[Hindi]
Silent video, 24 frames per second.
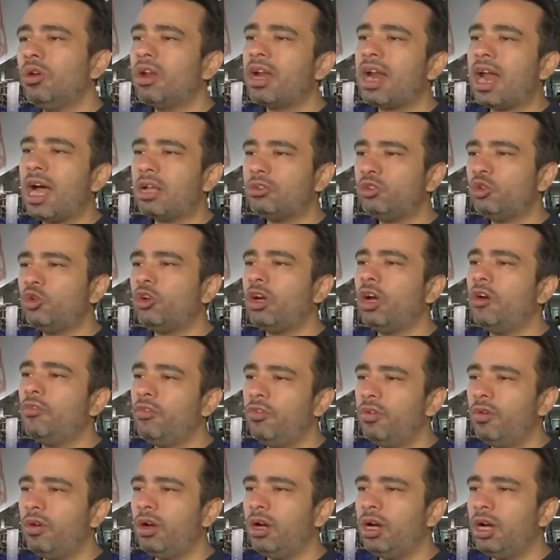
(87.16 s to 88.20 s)
उन राज्यों का
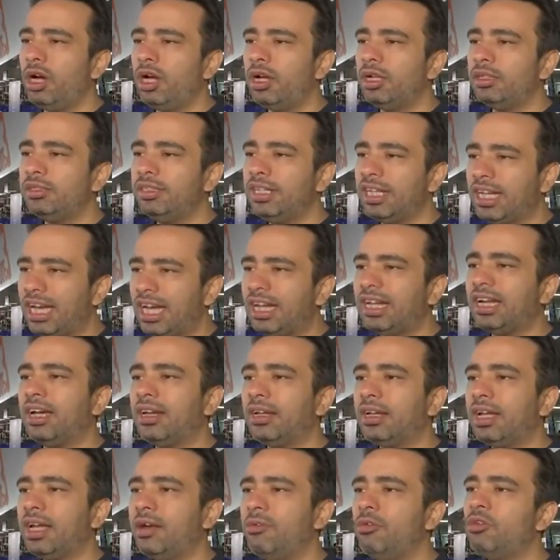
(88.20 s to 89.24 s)
जिक्र
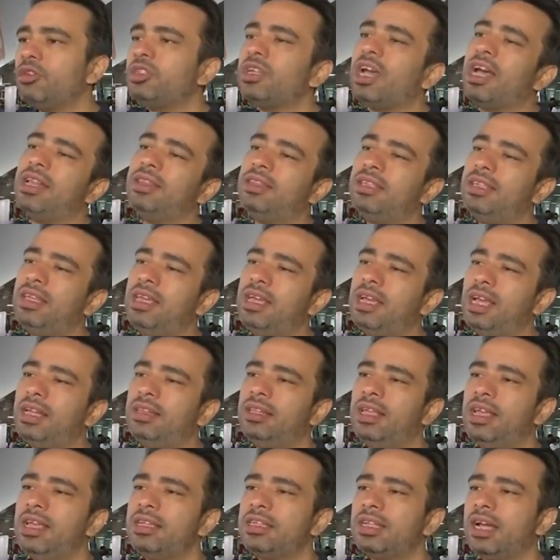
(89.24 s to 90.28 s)
करके वो चाहती है कि
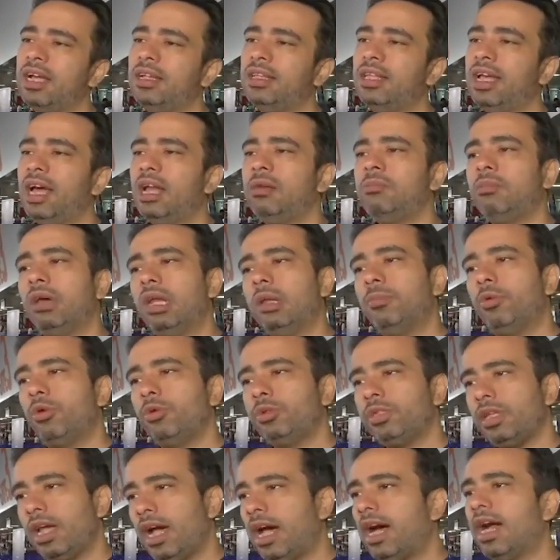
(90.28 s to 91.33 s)
देश का ध्यान
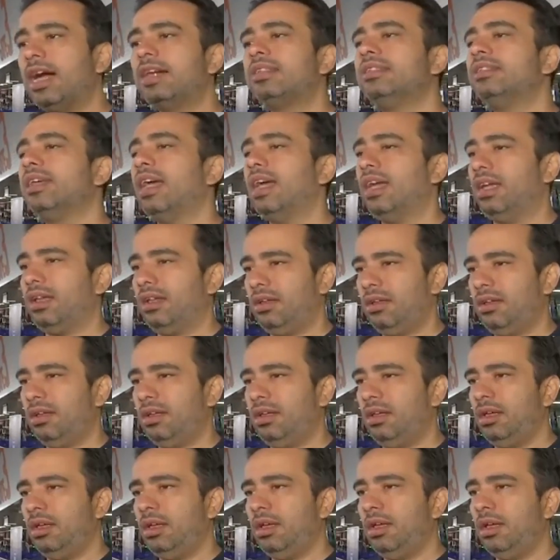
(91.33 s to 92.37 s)
मणिपुर से हट जाए
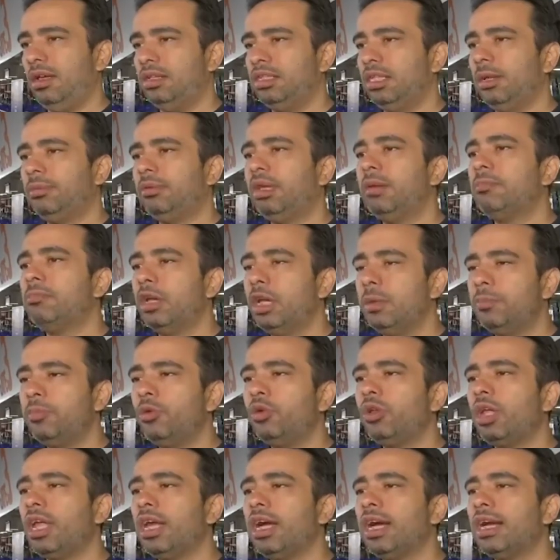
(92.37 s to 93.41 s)
जबकि
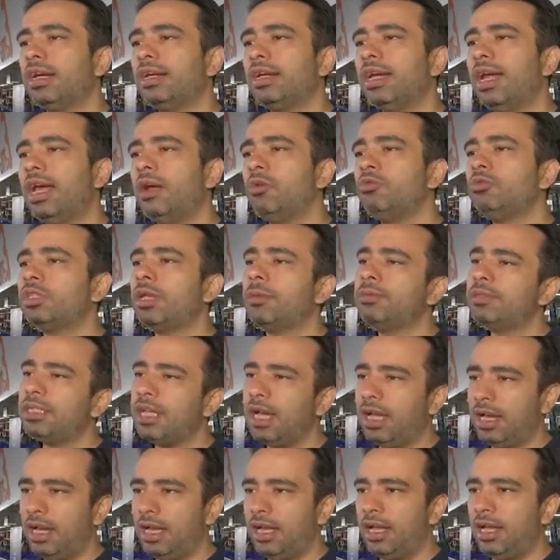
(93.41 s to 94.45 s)
मणिपुर की घटनाएं उन
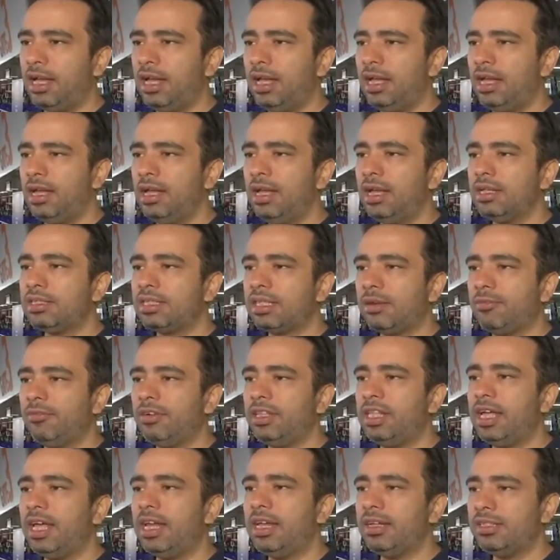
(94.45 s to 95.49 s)
सबसे अलग हैं
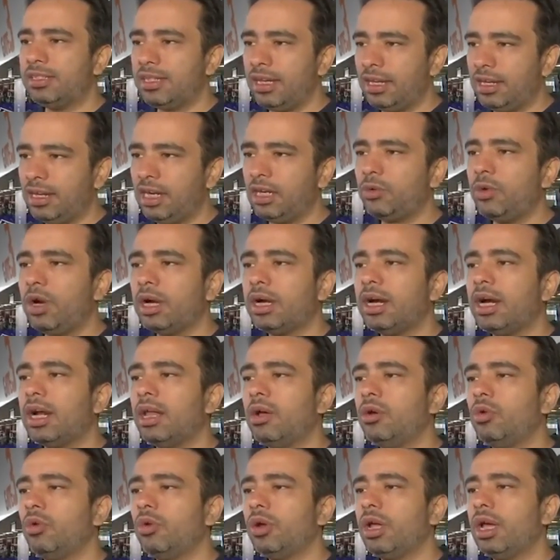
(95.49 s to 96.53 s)
संवैधानिक संकट वहां
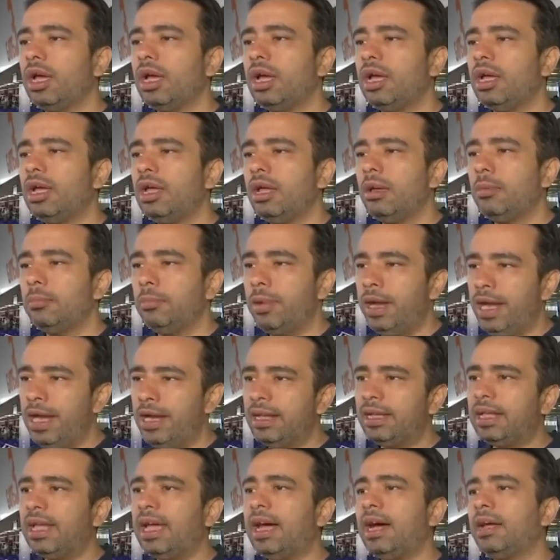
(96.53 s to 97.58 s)
खड़ा हो गया
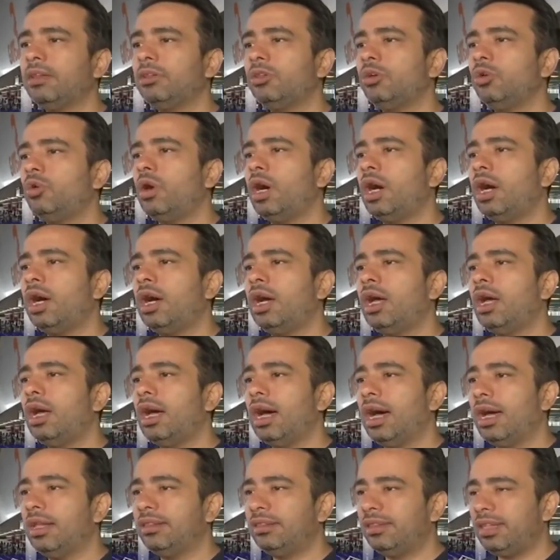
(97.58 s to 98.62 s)
भीड़ के हाथों वहां
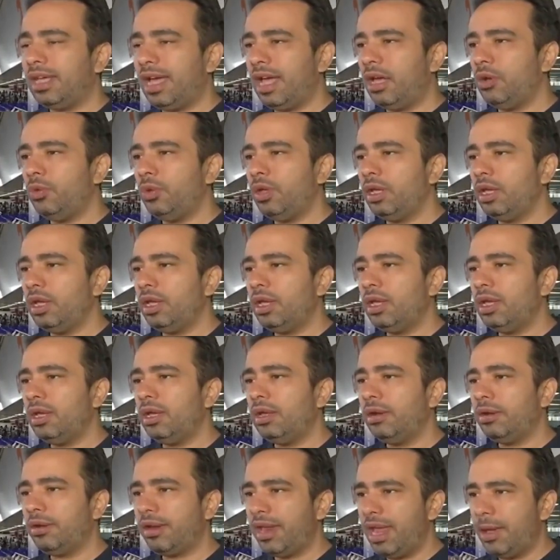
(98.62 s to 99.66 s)
हत्याएं हुई हैं
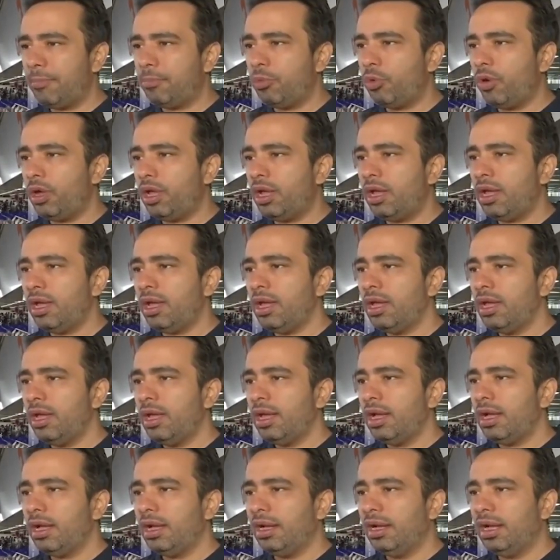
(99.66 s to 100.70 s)
रेप हुए
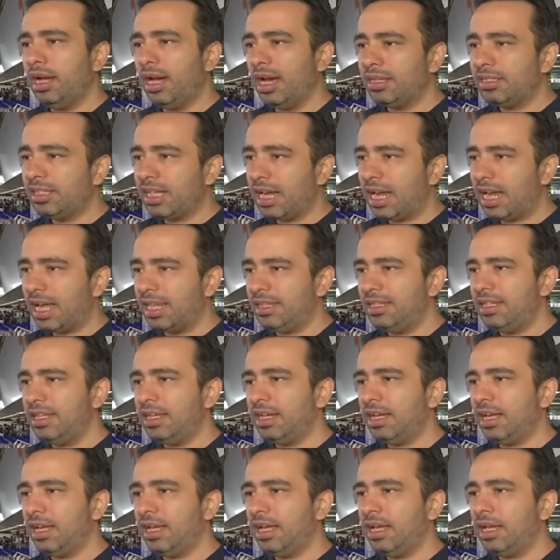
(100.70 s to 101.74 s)
हैं घर जला
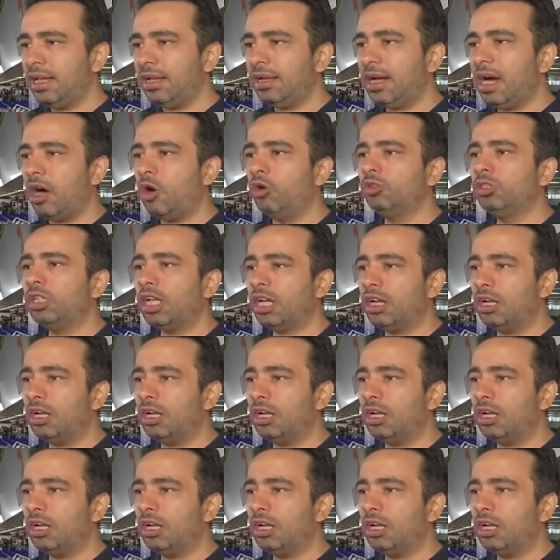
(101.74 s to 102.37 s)
दिए गए हैं गांव